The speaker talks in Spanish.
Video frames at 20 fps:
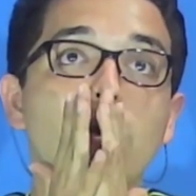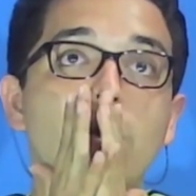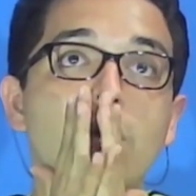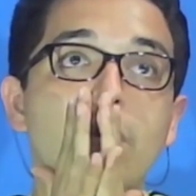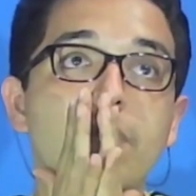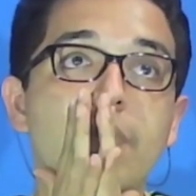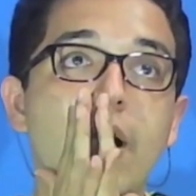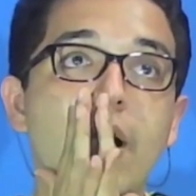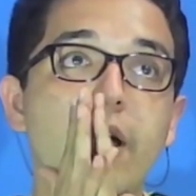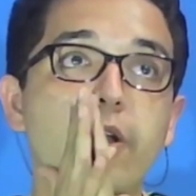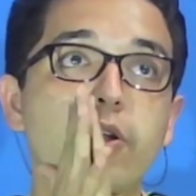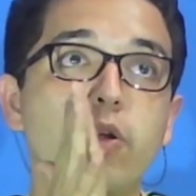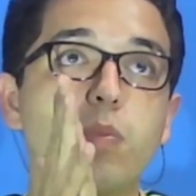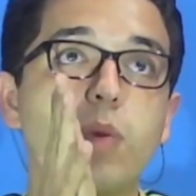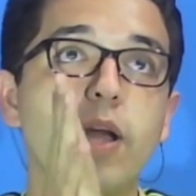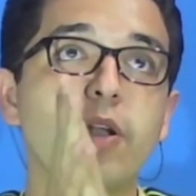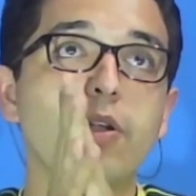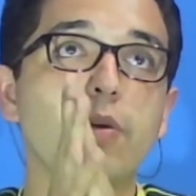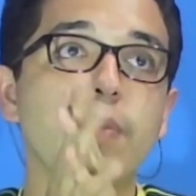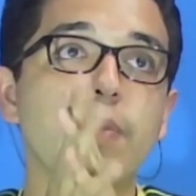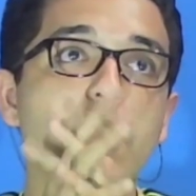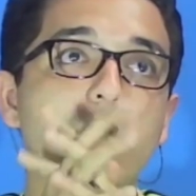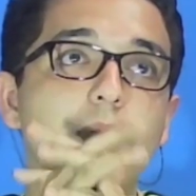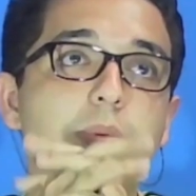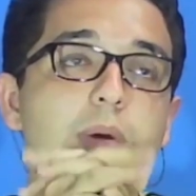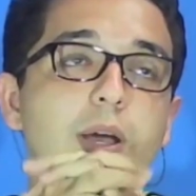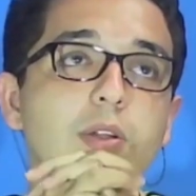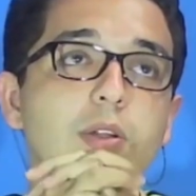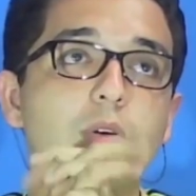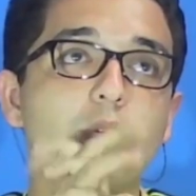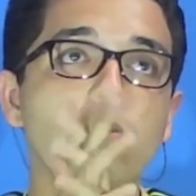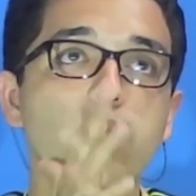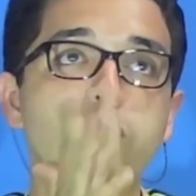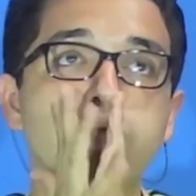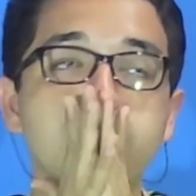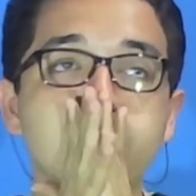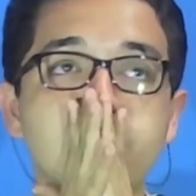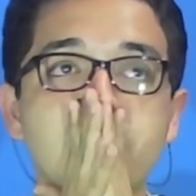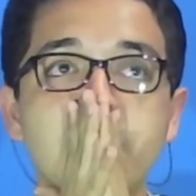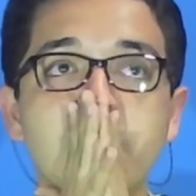mano, mano, mano, mano, Uf,
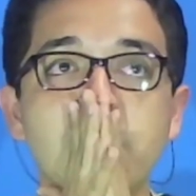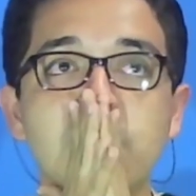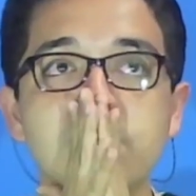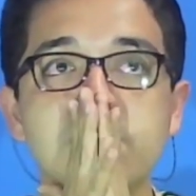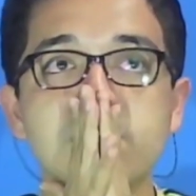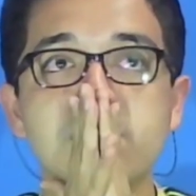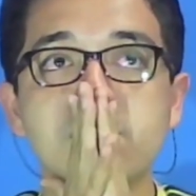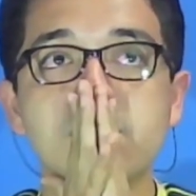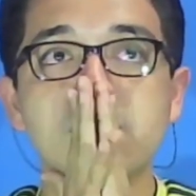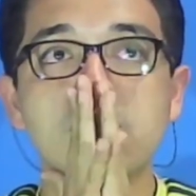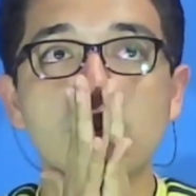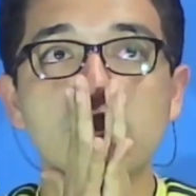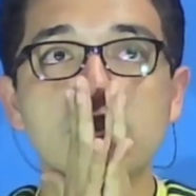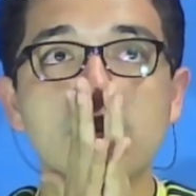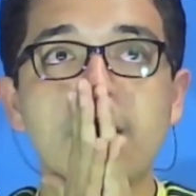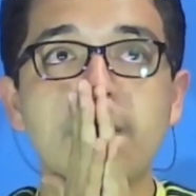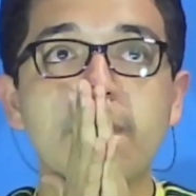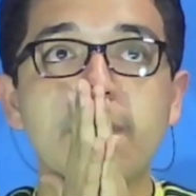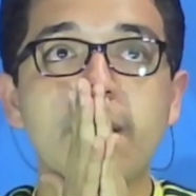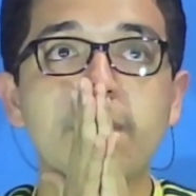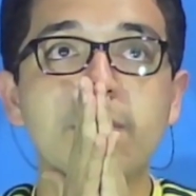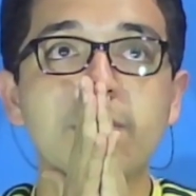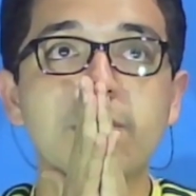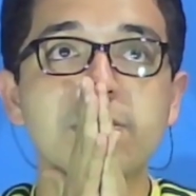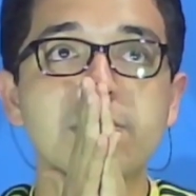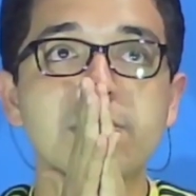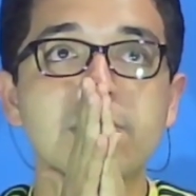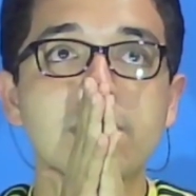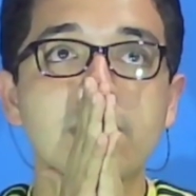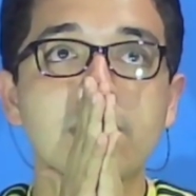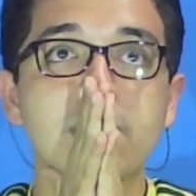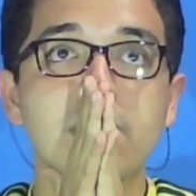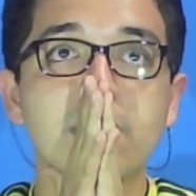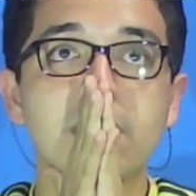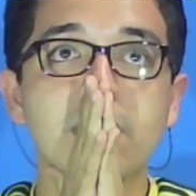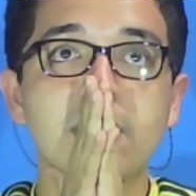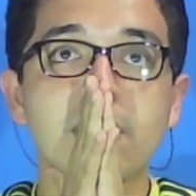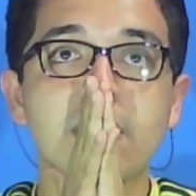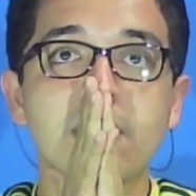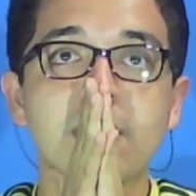Dios, nos salvamos.
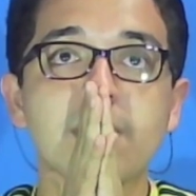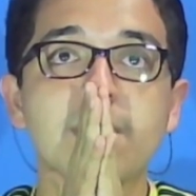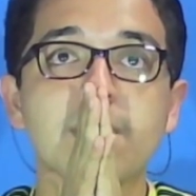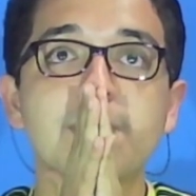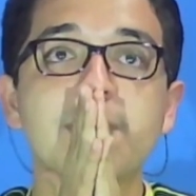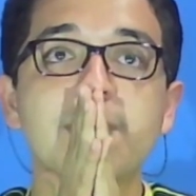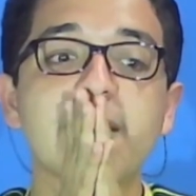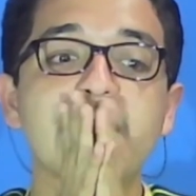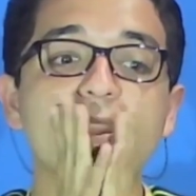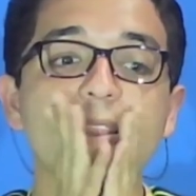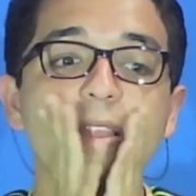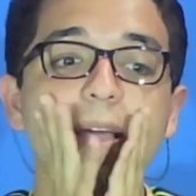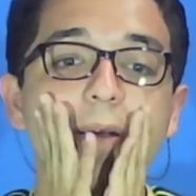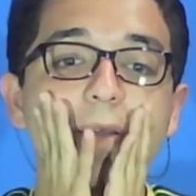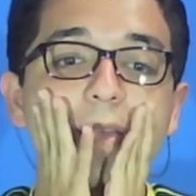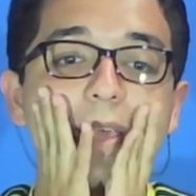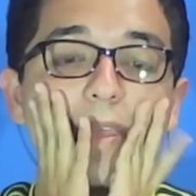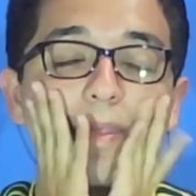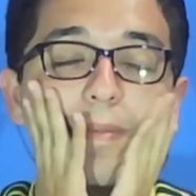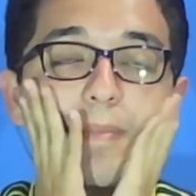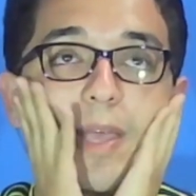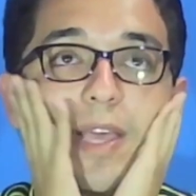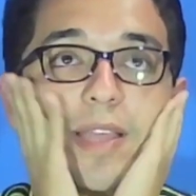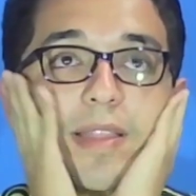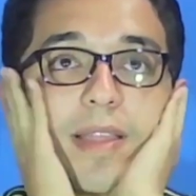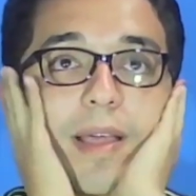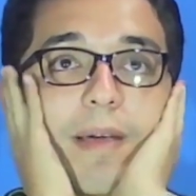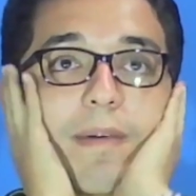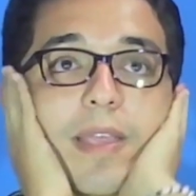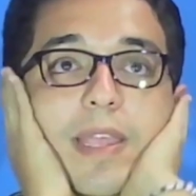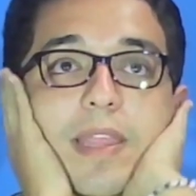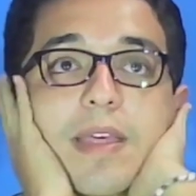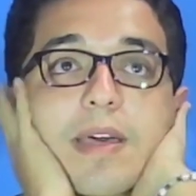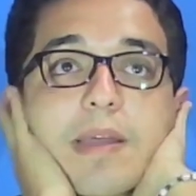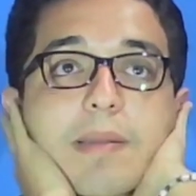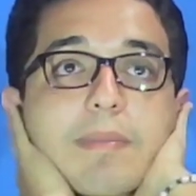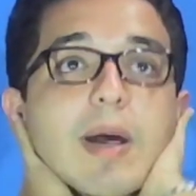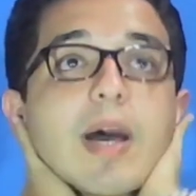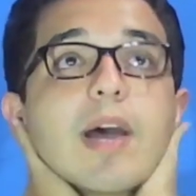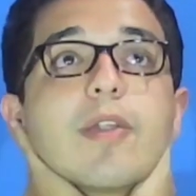Bien David, bien David
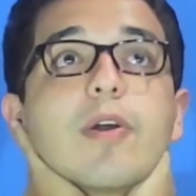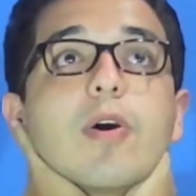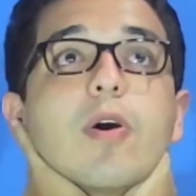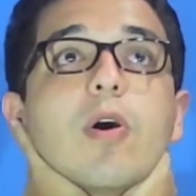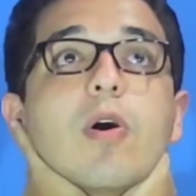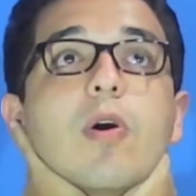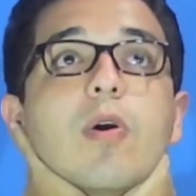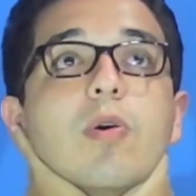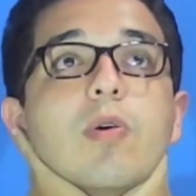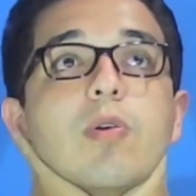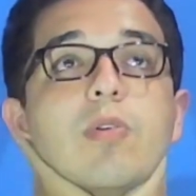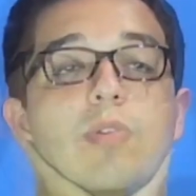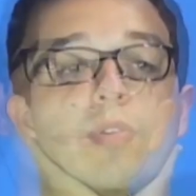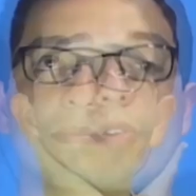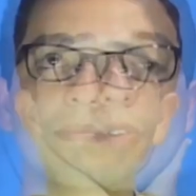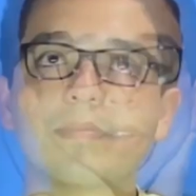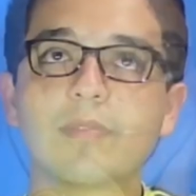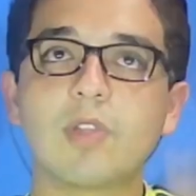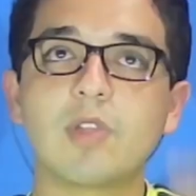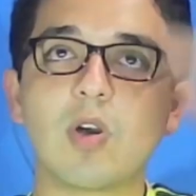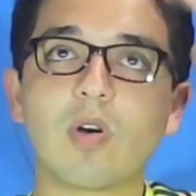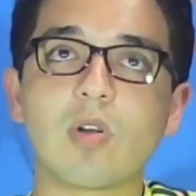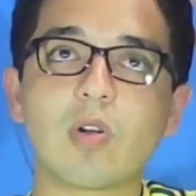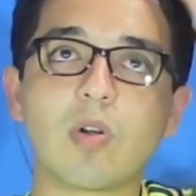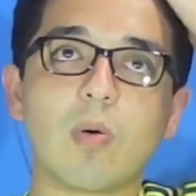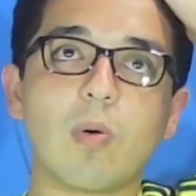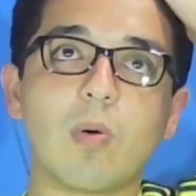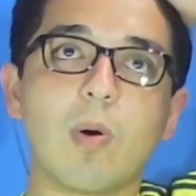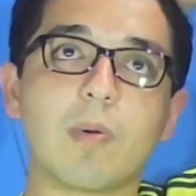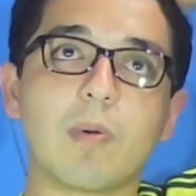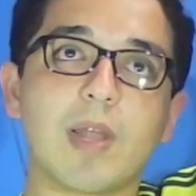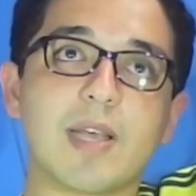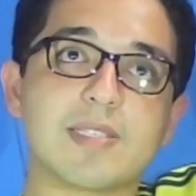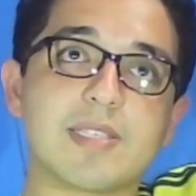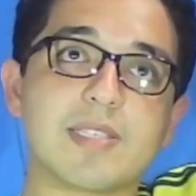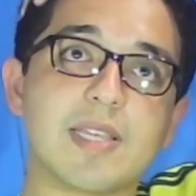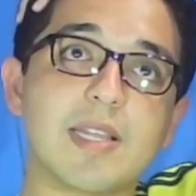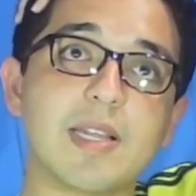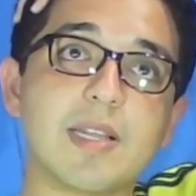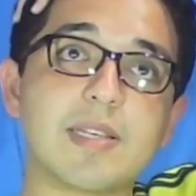hermano. No, robó
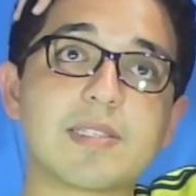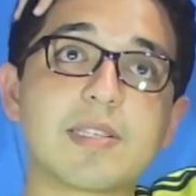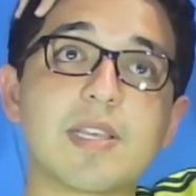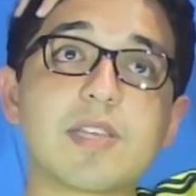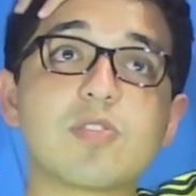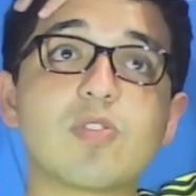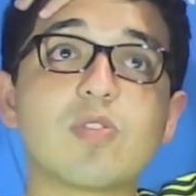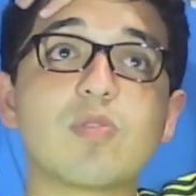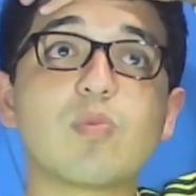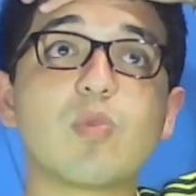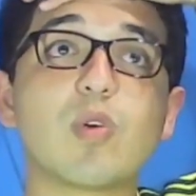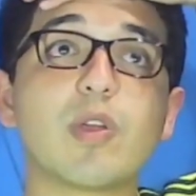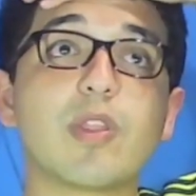Brasil, es que son muy